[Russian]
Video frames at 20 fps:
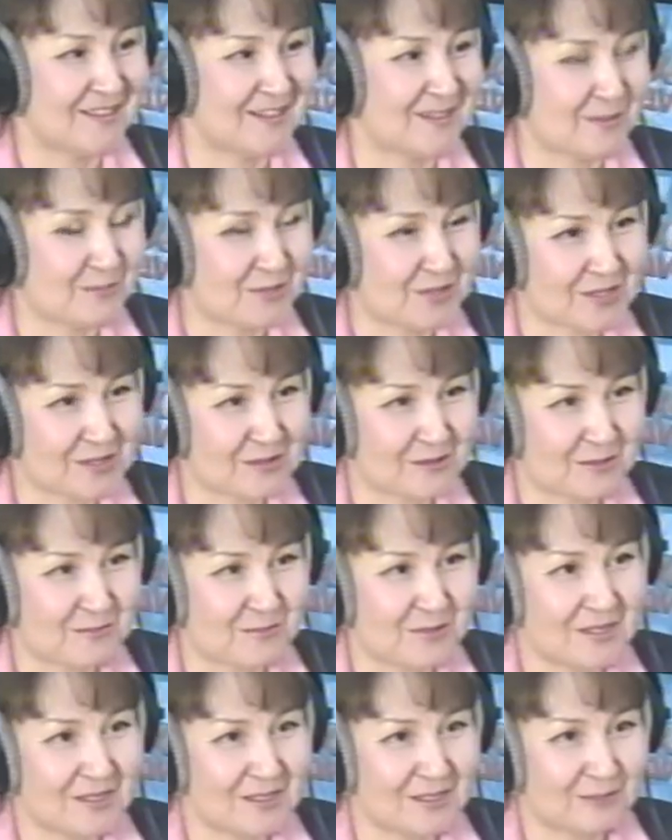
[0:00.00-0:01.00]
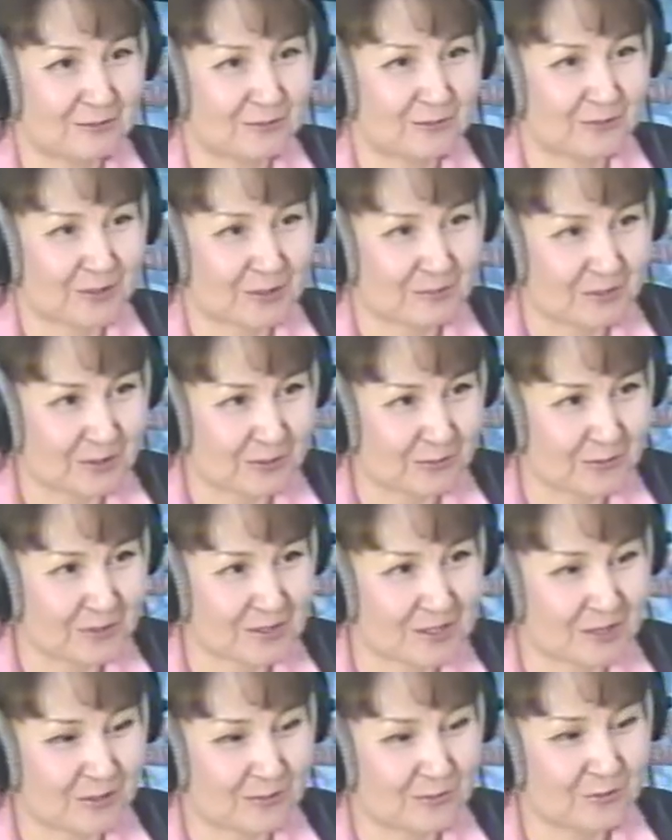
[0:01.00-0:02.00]
общественное мнение вот
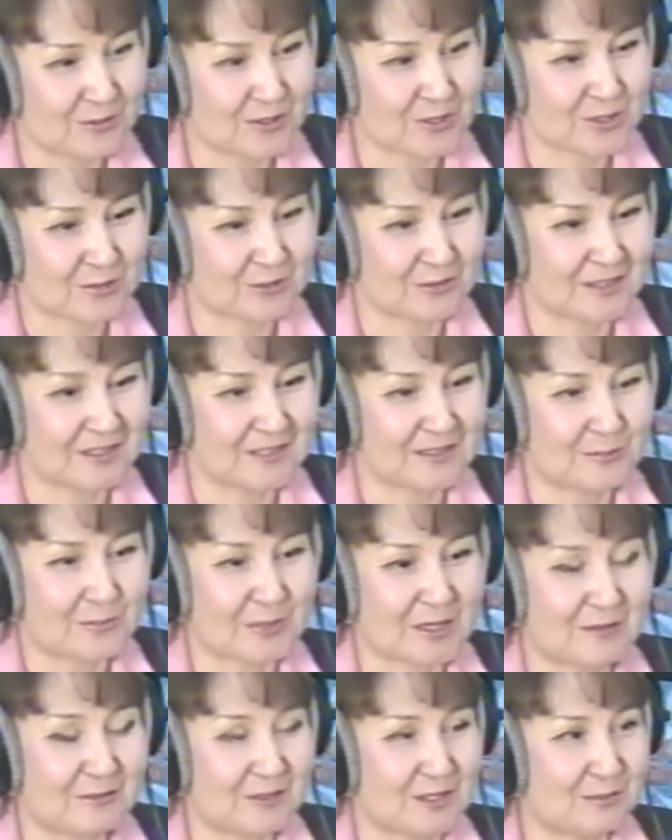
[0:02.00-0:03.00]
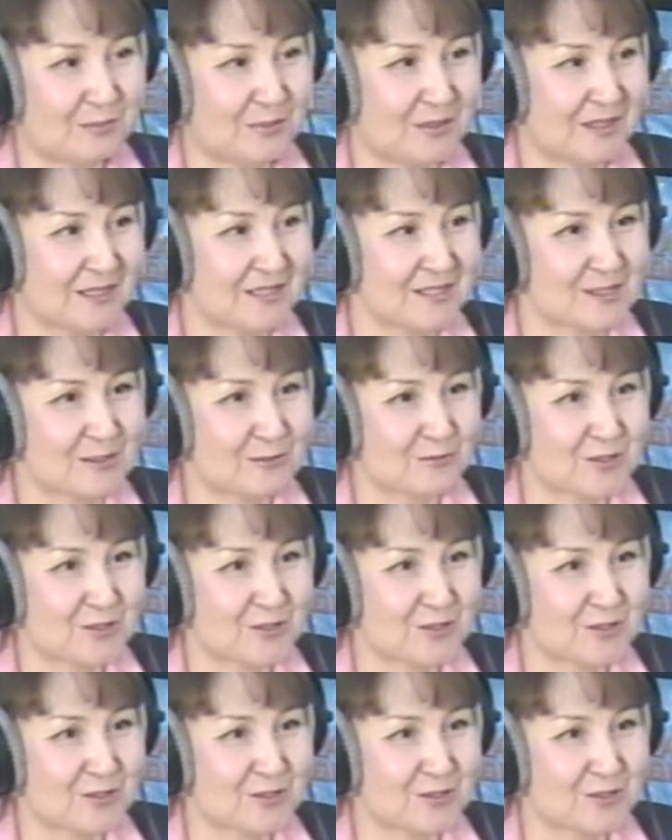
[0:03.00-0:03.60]
формируется такое, что надо правильно питаться,